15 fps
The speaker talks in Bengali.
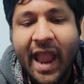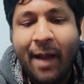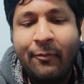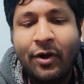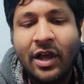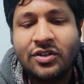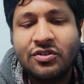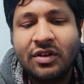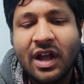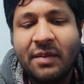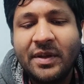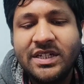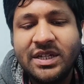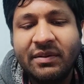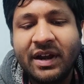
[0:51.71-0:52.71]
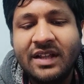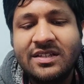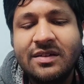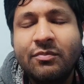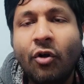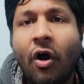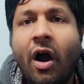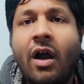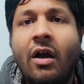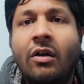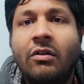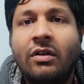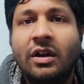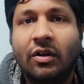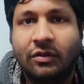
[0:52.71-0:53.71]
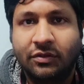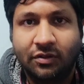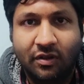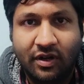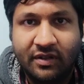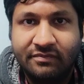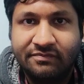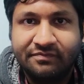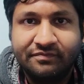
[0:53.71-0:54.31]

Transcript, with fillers: এমন আশঙ্কা ভেসে বেড়াচ্ছে মহাকরণের অন্দরে